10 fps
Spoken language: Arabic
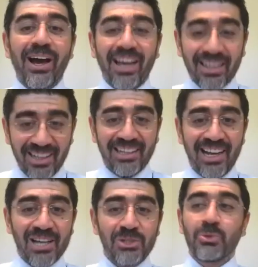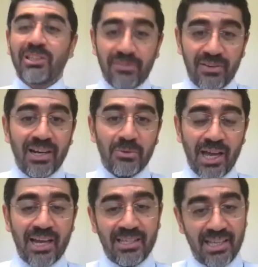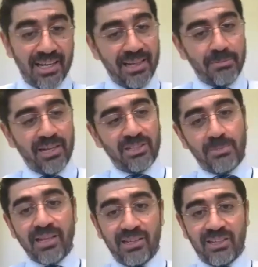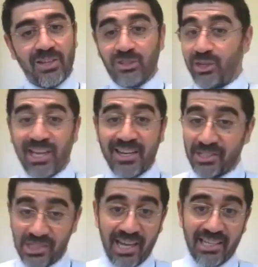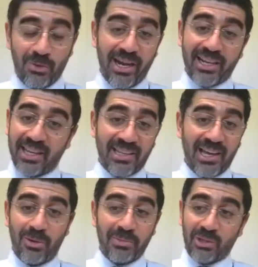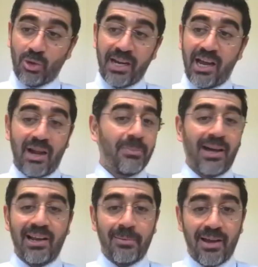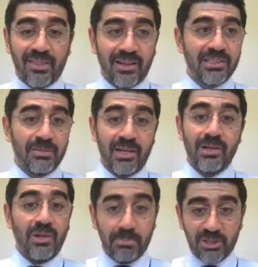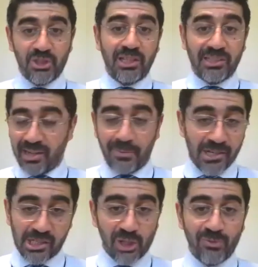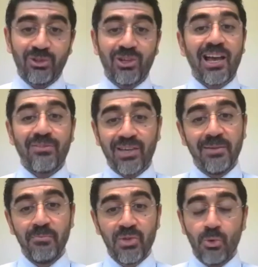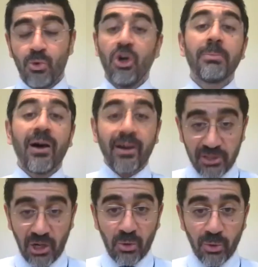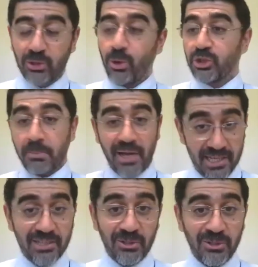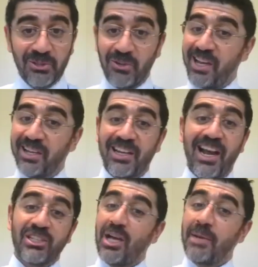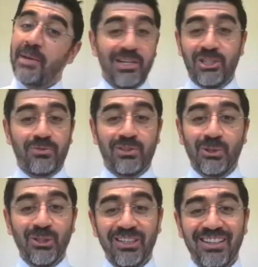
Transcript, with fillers: فهو اخذ العلاج واكتفى وكانت هل بين 8 ل 12 كانت زائده ولكن كانوا عم يعطوها بناء على ابحاث قديمه ولما جددت الابحاث اكتشفوا انه كافيه وعود بقى اقنعه واقنعه جماهيره انه يا اخي الاعشاب مو هي اللي شفته